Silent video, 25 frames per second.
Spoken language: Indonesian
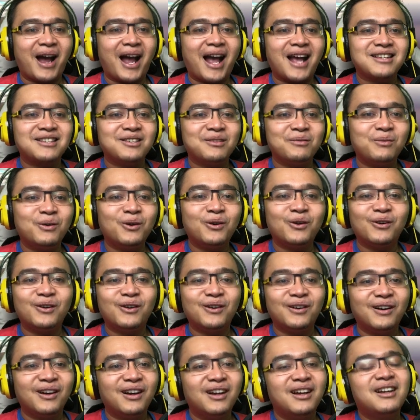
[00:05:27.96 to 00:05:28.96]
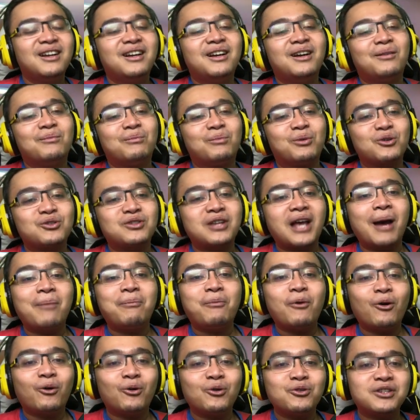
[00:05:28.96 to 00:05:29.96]
makasih, Bu.
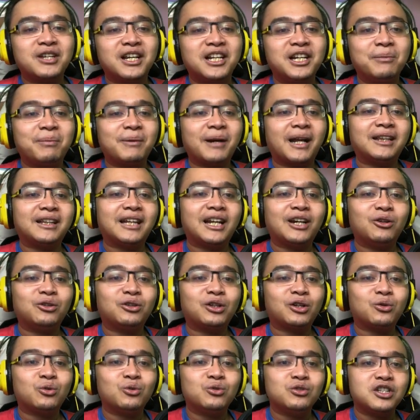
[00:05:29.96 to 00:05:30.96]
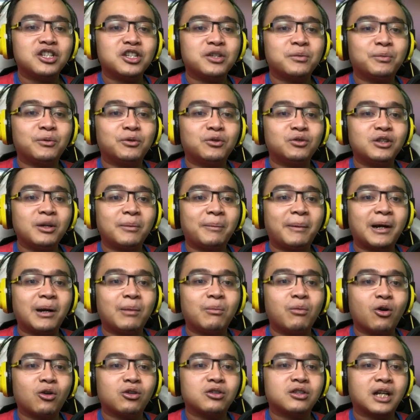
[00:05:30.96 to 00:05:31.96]
Berusaha fokus kini perhatian lo terkunci sepenuhnya
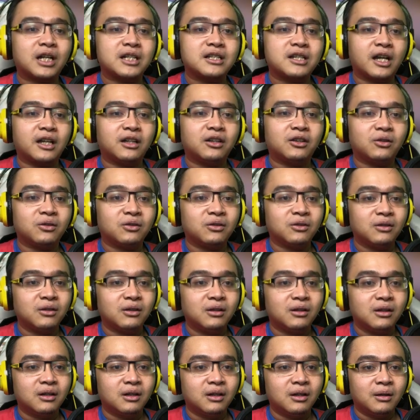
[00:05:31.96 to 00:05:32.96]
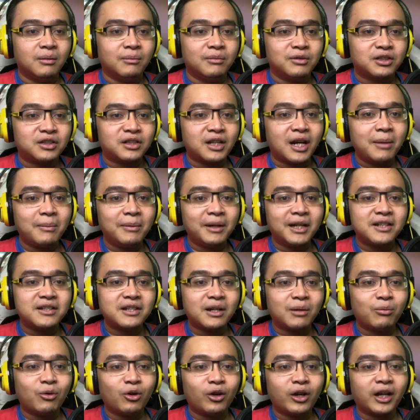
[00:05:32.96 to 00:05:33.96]
pada box kaca itu. Setelah
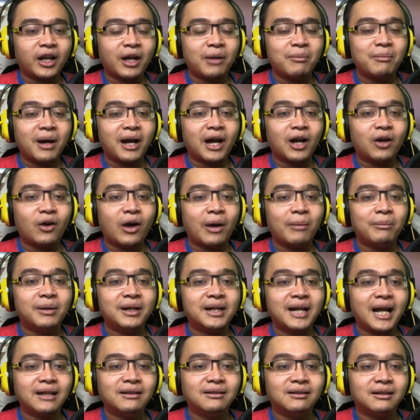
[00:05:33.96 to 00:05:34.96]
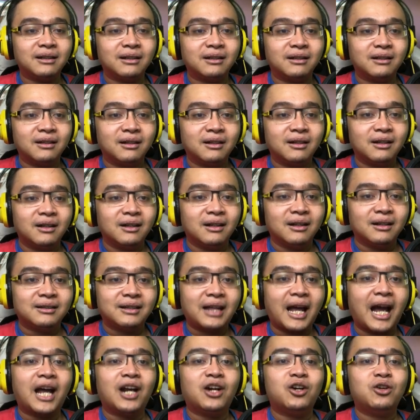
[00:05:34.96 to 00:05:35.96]
mengincar boneka yang bakal lo ambil nanti,
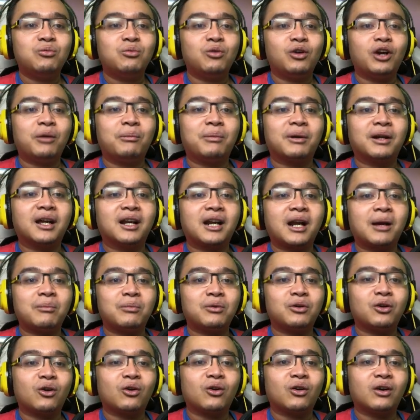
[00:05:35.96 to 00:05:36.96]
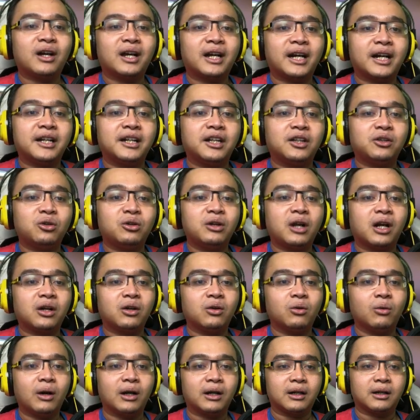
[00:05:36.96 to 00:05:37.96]
tangan lo mulai bergerak mendorong kren itu
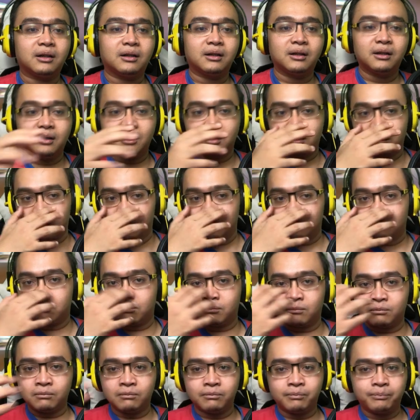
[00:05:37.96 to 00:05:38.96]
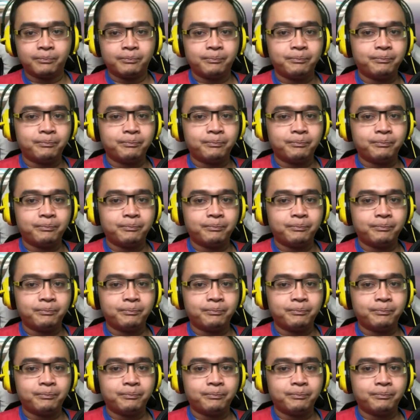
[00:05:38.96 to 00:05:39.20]
dari luar. Hmm.